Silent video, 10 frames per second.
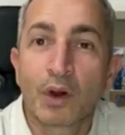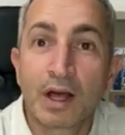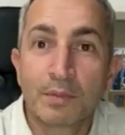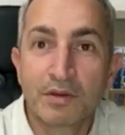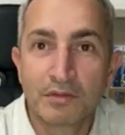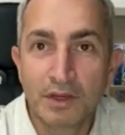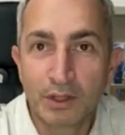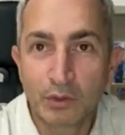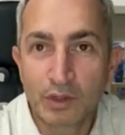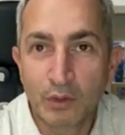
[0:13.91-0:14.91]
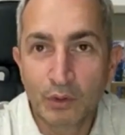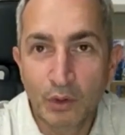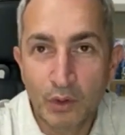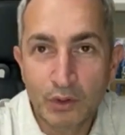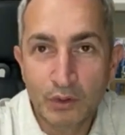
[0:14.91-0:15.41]
Olá, bem-vindos ao
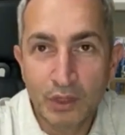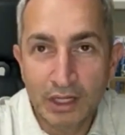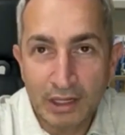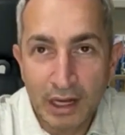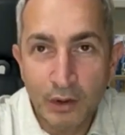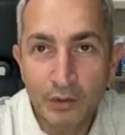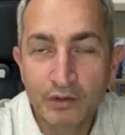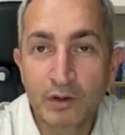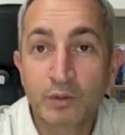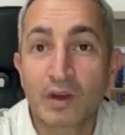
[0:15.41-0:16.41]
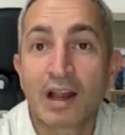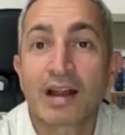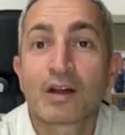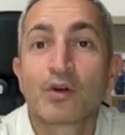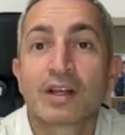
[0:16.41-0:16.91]
nosso canal e vamos
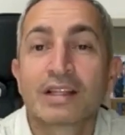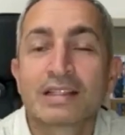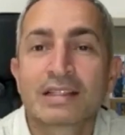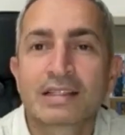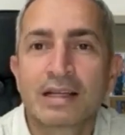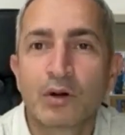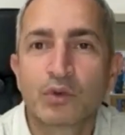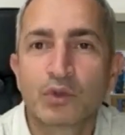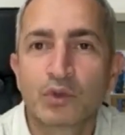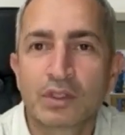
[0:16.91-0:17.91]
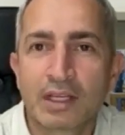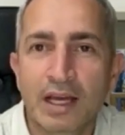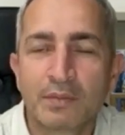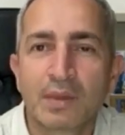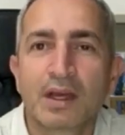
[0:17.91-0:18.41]
falar agora de São
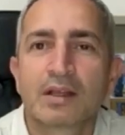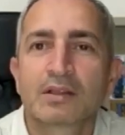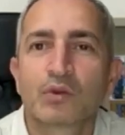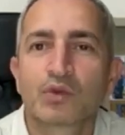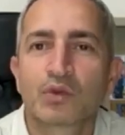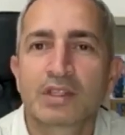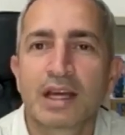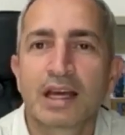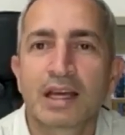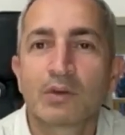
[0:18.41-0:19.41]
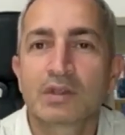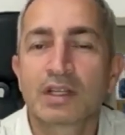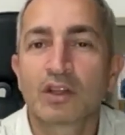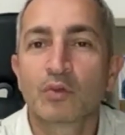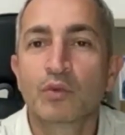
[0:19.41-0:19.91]
José. São José, que é um
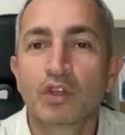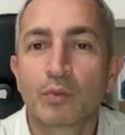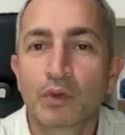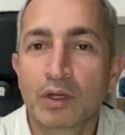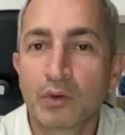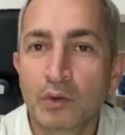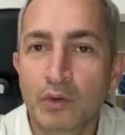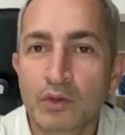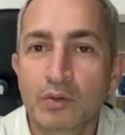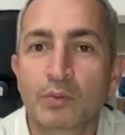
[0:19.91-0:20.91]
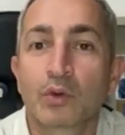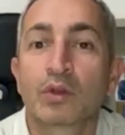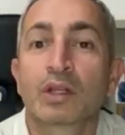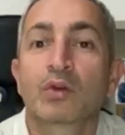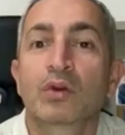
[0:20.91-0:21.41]
santo muito poderoso,
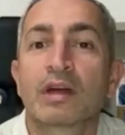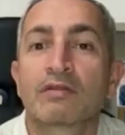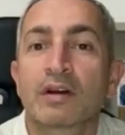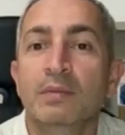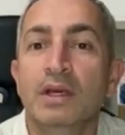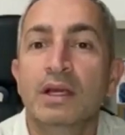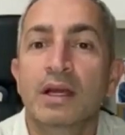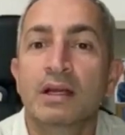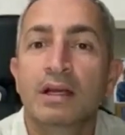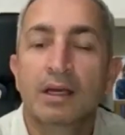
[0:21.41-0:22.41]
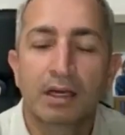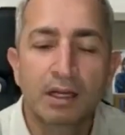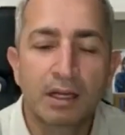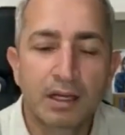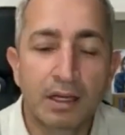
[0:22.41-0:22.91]
protetor da família,
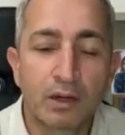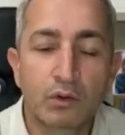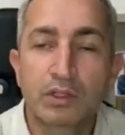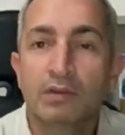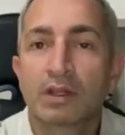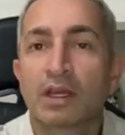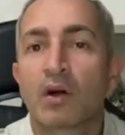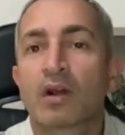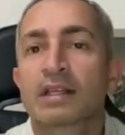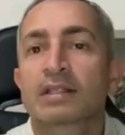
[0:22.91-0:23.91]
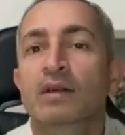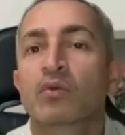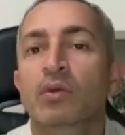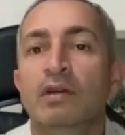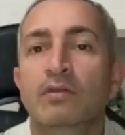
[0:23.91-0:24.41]
ele que inclusive tem a oração
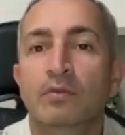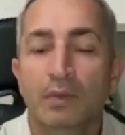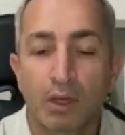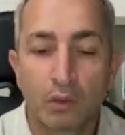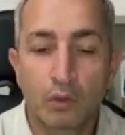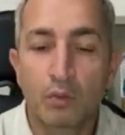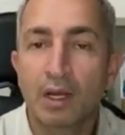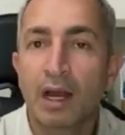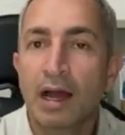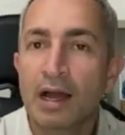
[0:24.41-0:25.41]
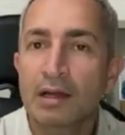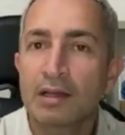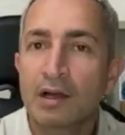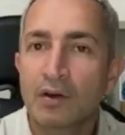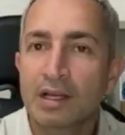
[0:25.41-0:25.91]
no livro O
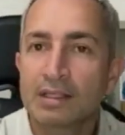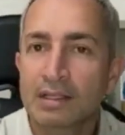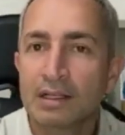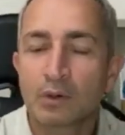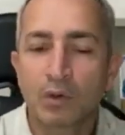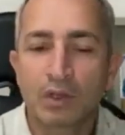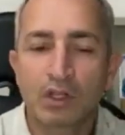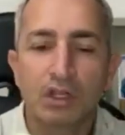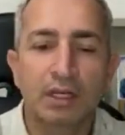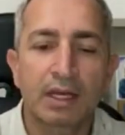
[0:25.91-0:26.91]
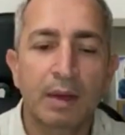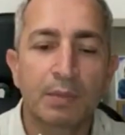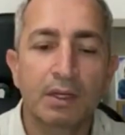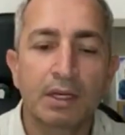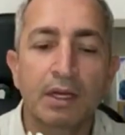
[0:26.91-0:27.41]
Milagre da Oração, quando a gente quer
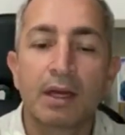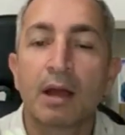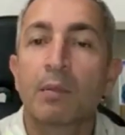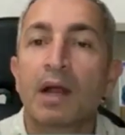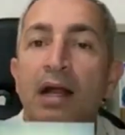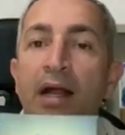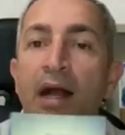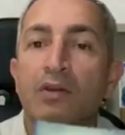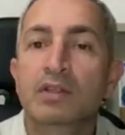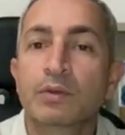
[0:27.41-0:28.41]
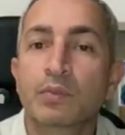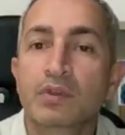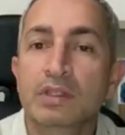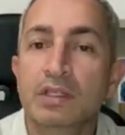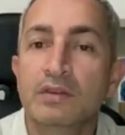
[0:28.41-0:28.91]
pedir para causas
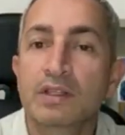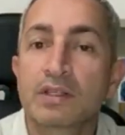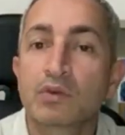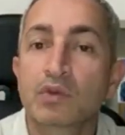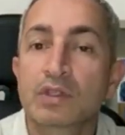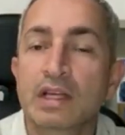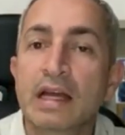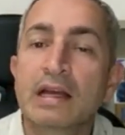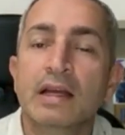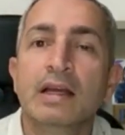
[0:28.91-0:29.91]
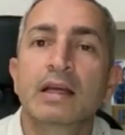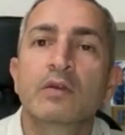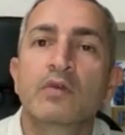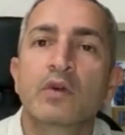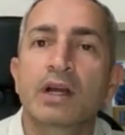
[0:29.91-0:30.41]
impossíveis. São José,
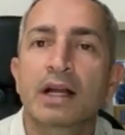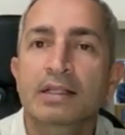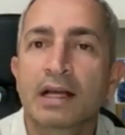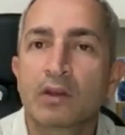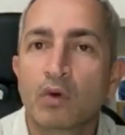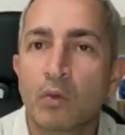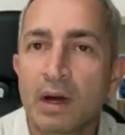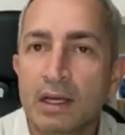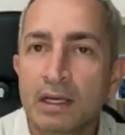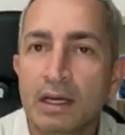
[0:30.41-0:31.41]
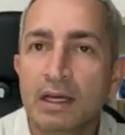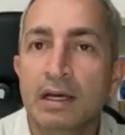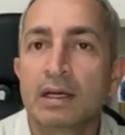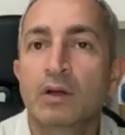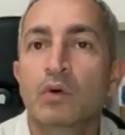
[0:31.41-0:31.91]
que foi casado com Maria,
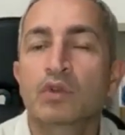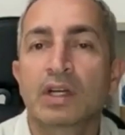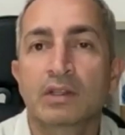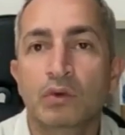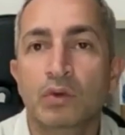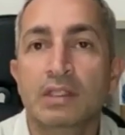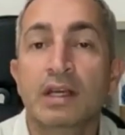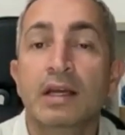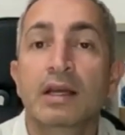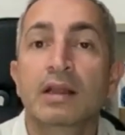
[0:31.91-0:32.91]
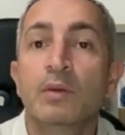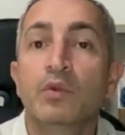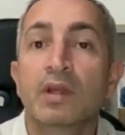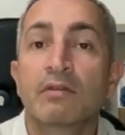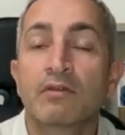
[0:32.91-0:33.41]
que criou Jesus, que tem
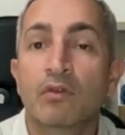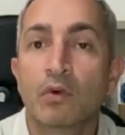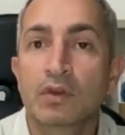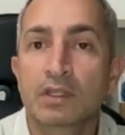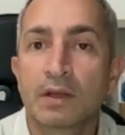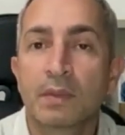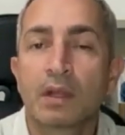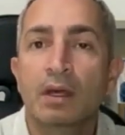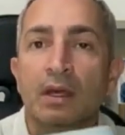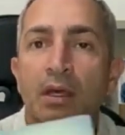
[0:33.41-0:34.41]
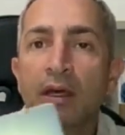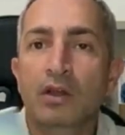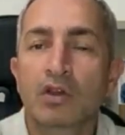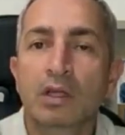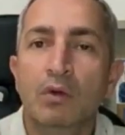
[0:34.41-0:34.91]
muita força, que
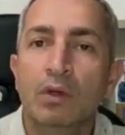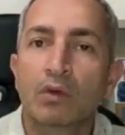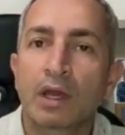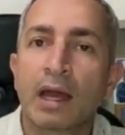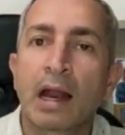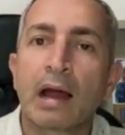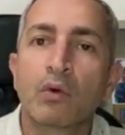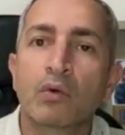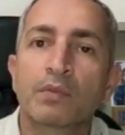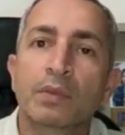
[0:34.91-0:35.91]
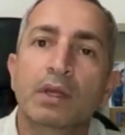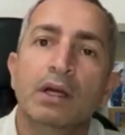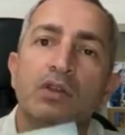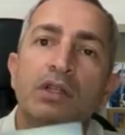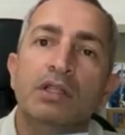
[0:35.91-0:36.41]
a gente quando quer algo,
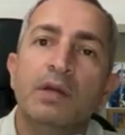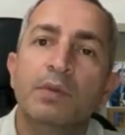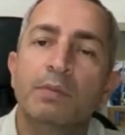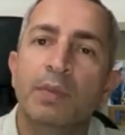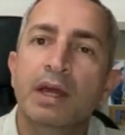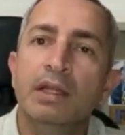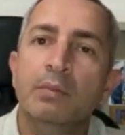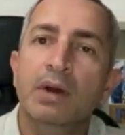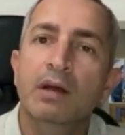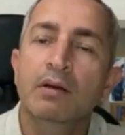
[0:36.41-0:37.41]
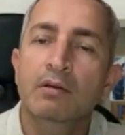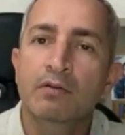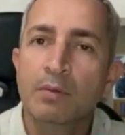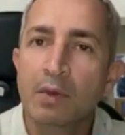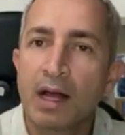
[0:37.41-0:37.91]
a gente sempre pede para
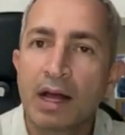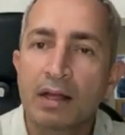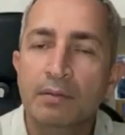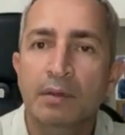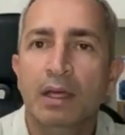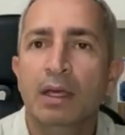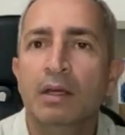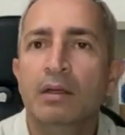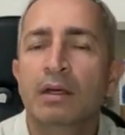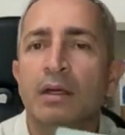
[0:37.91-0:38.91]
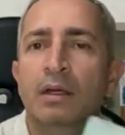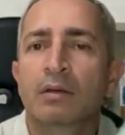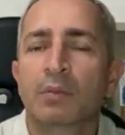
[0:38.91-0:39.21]
vibrar naquele